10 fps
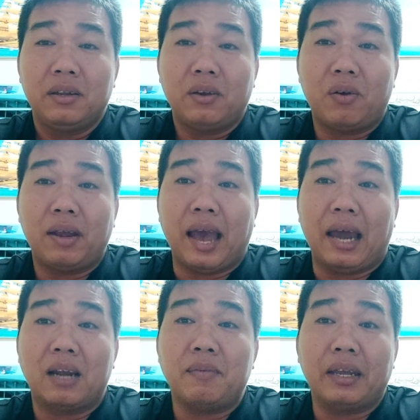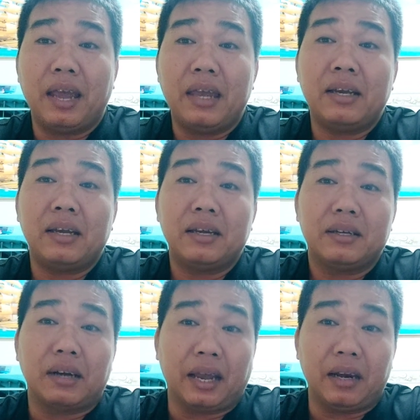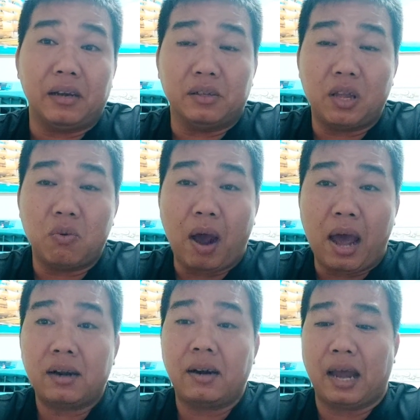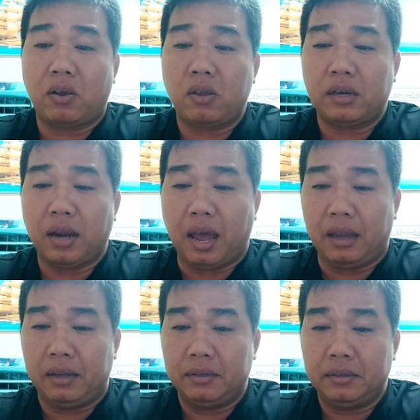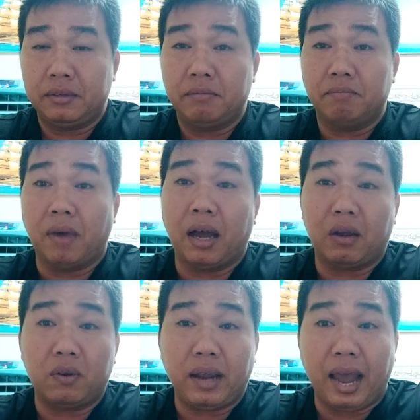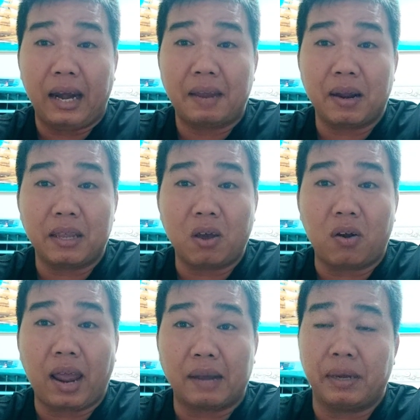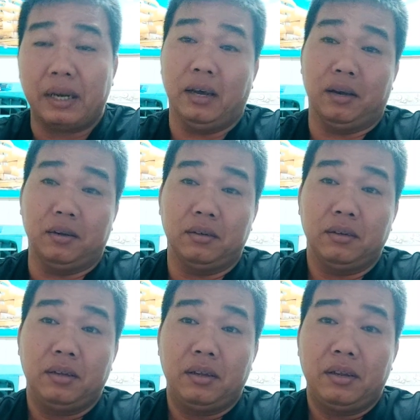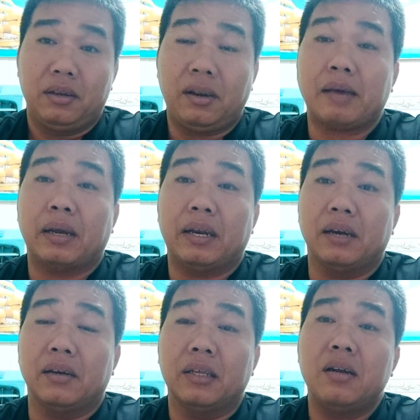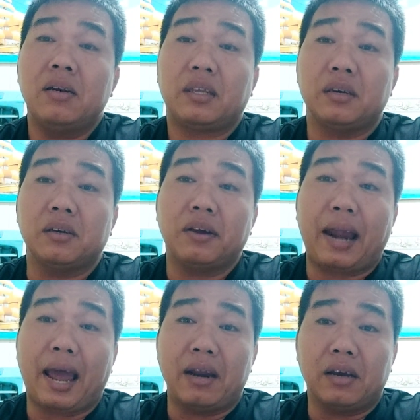con gà nó bị kiết á, là cái đường tiêu hóa nó đã có vấn đề mà con gà này đã cho nó ăn bình thường nó ăn bình thường ở dưới nó chưa có ra được